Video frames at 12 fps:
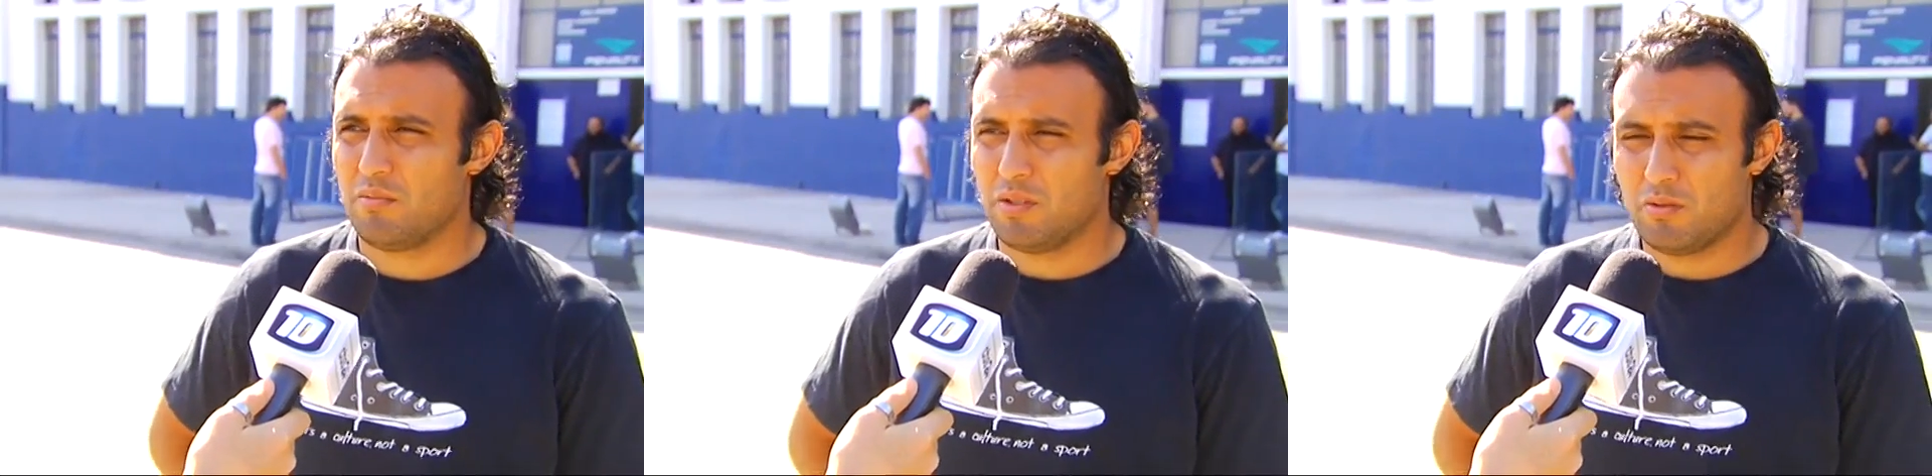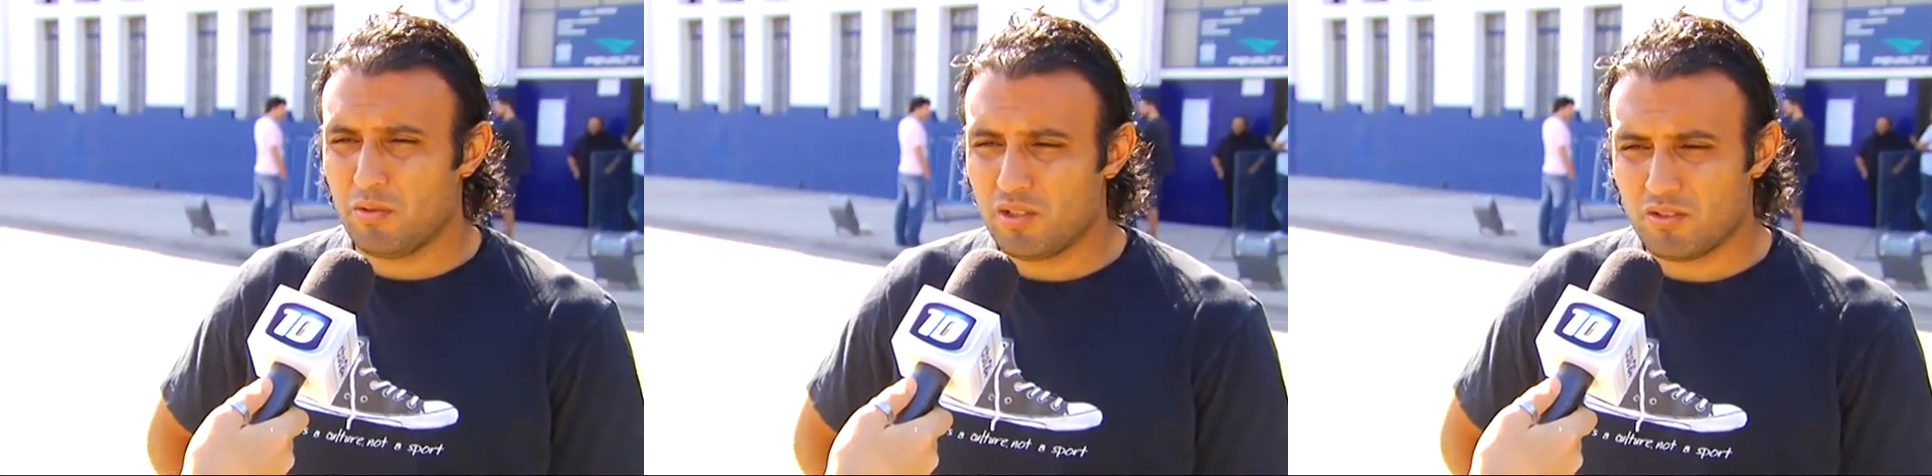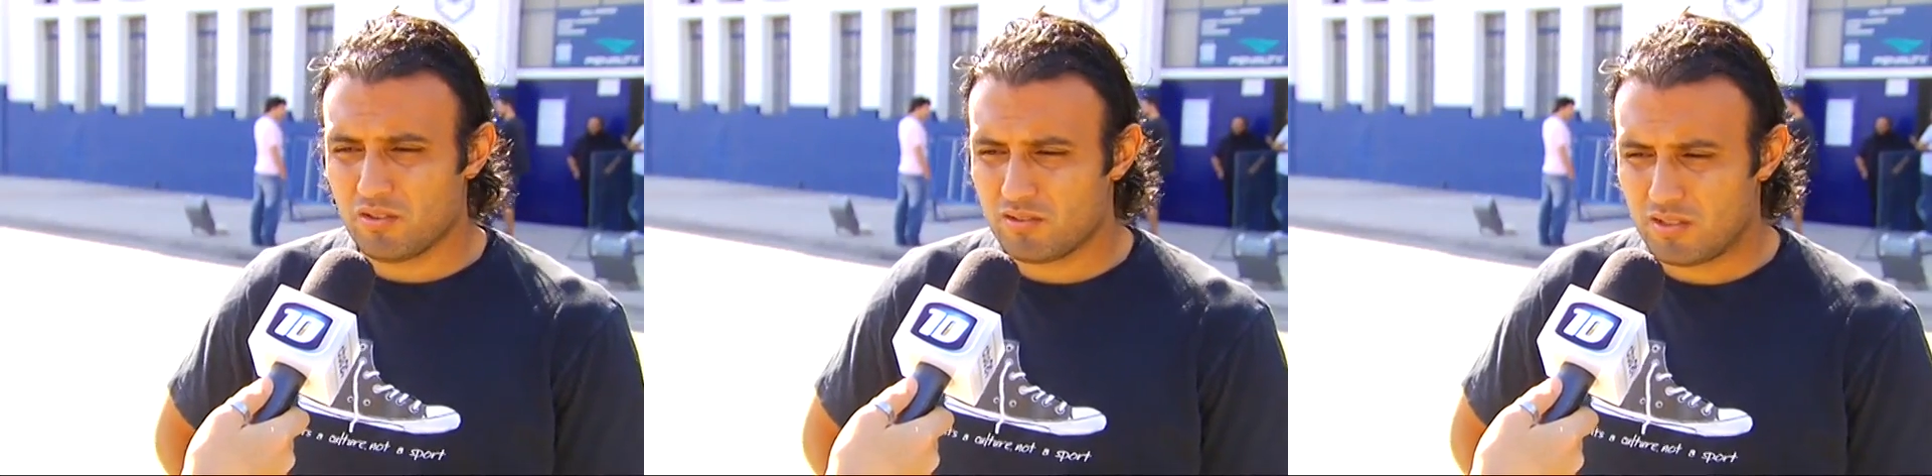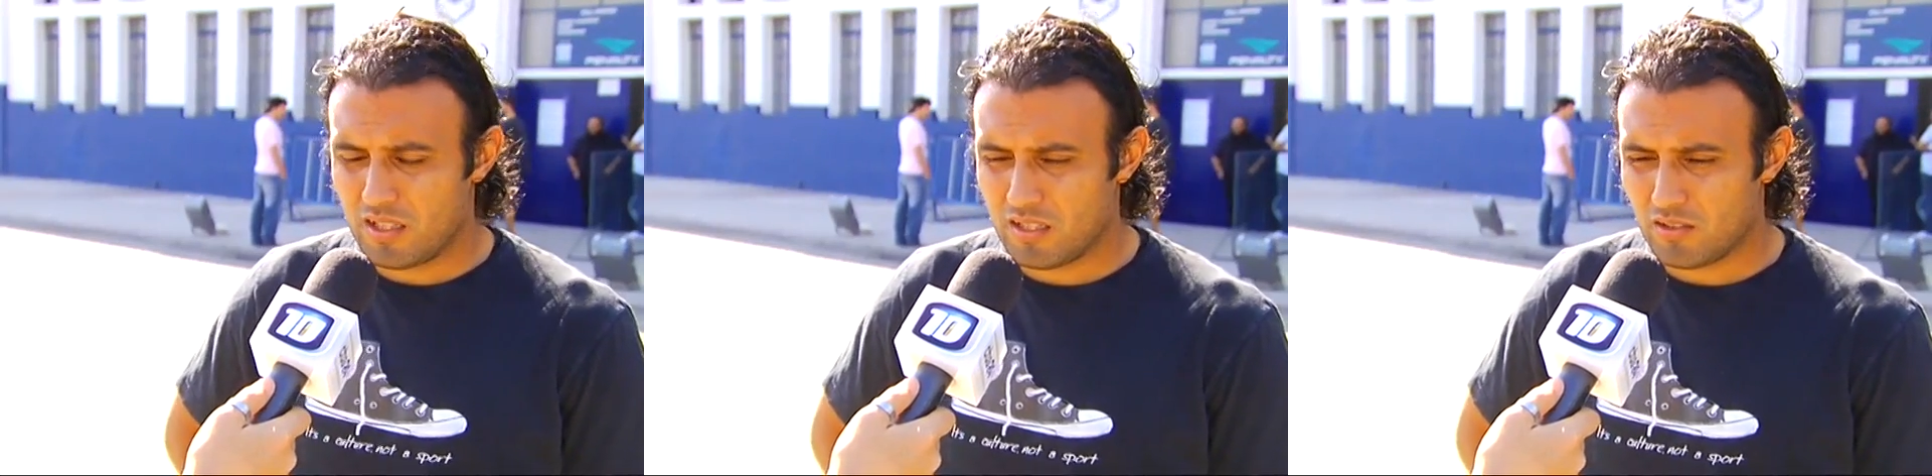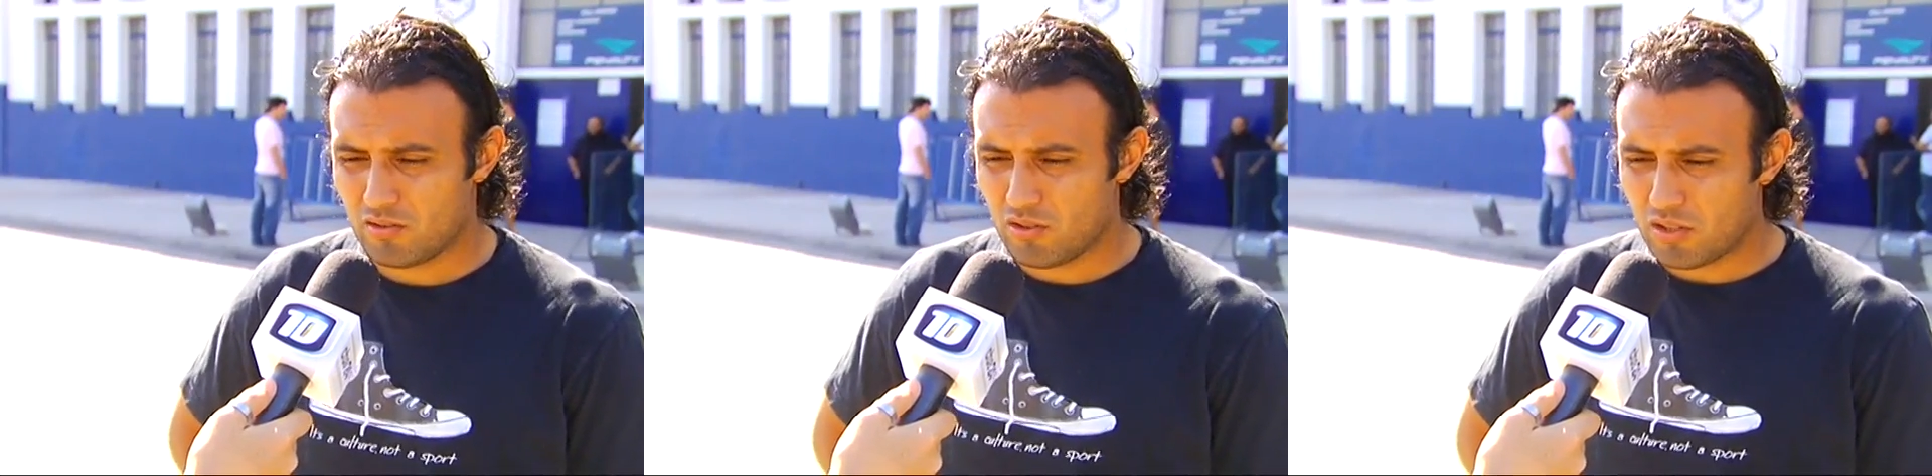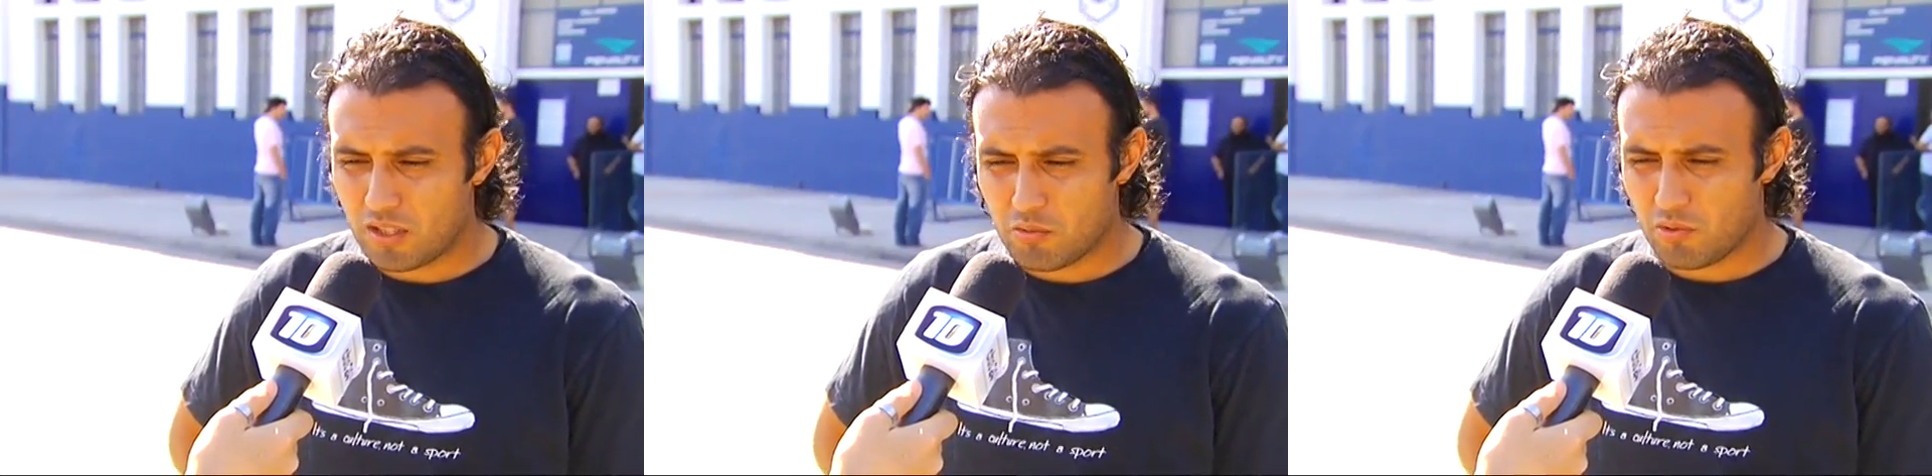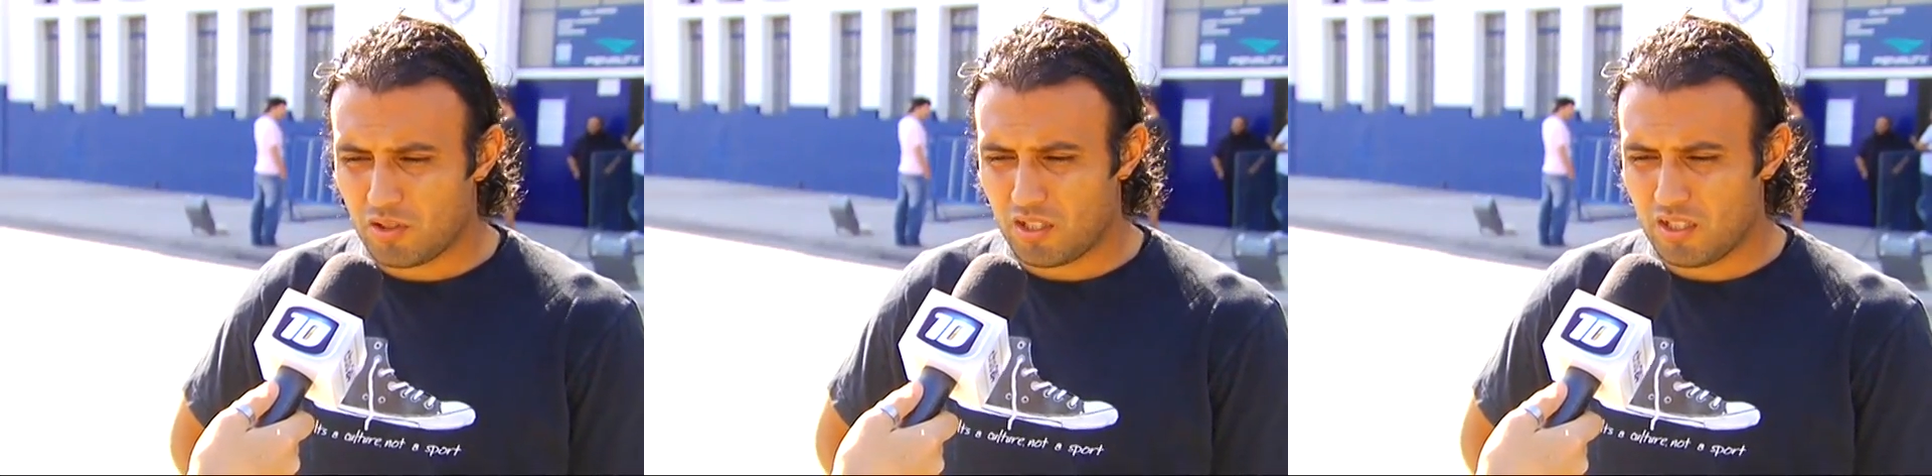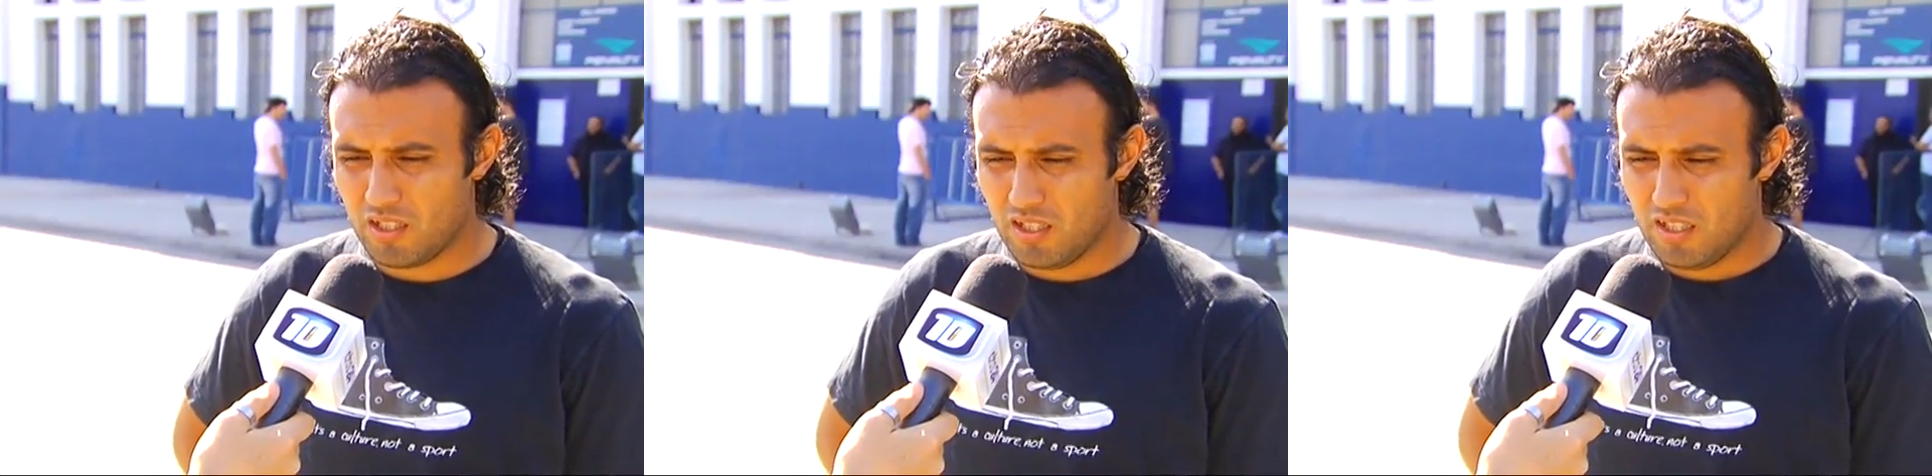pero bueno, o sea, nosotros tenemos que,